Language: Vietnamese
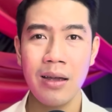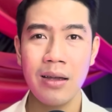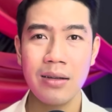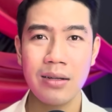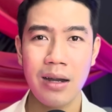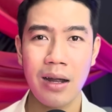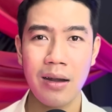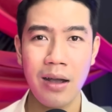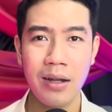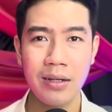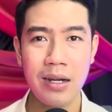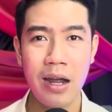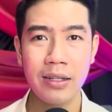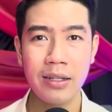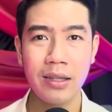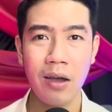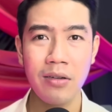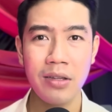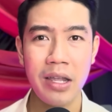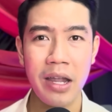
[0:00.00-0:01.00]
trời ơi trời,
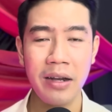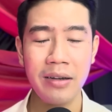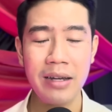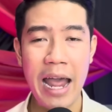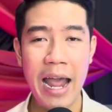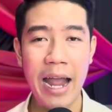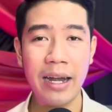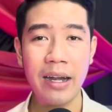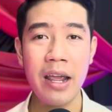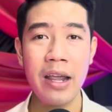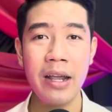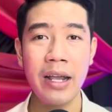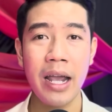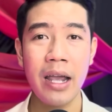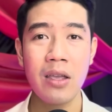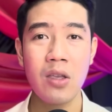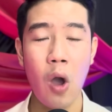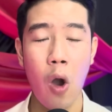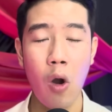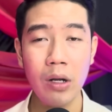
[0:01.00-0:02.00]
tự nhiên đang đi cái
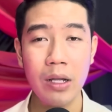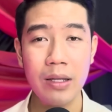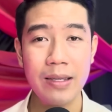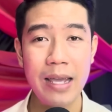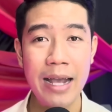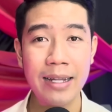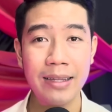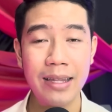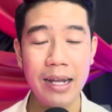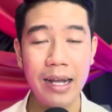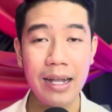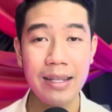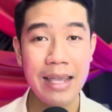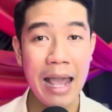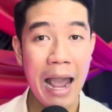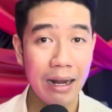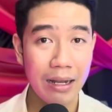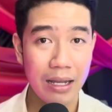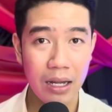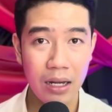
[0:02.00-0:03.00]
vỗ lên vai người ta cái
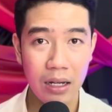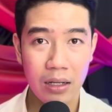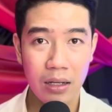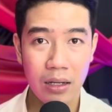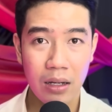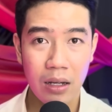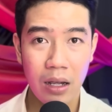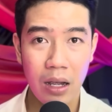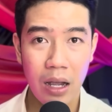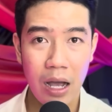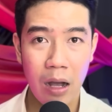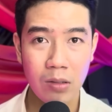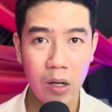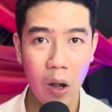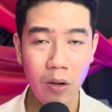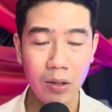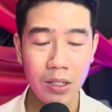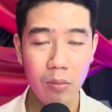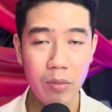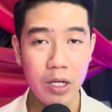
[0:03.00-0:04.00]
chát vậy, ông
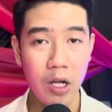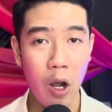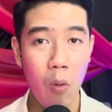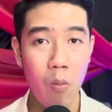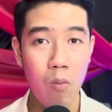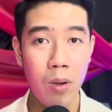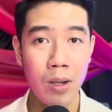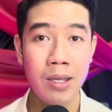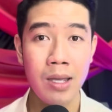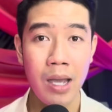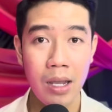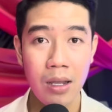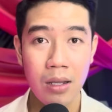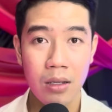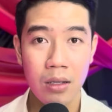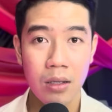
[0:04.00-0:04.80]
nội nó bị khùng hay gì vậy.